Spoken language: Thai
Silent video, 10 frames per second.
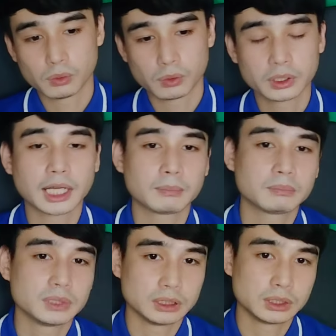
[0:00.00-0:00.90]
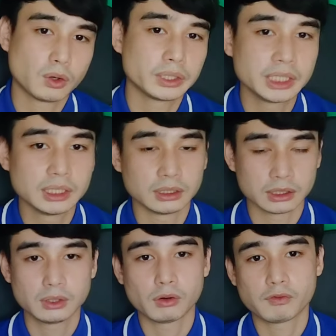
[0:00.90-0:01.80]
นะครับหรือข้อที่1ที่
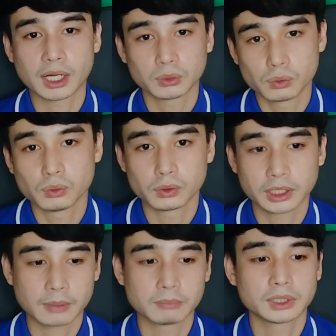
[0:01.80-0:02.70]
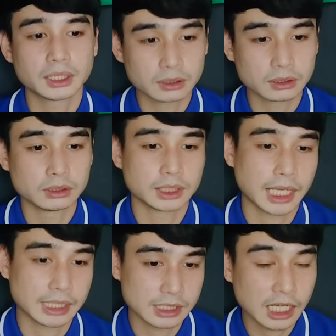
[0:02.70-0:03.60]
เราฟังดูนะครับนั่นคือการ
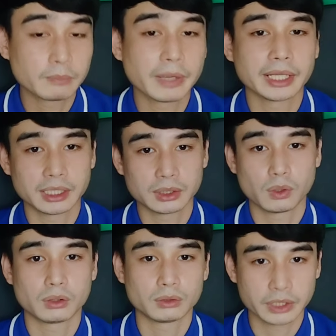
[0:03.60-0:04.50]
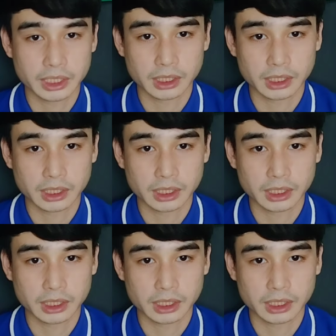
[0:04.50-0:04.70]
สร้างแบรนด์ในตัวของเราเอง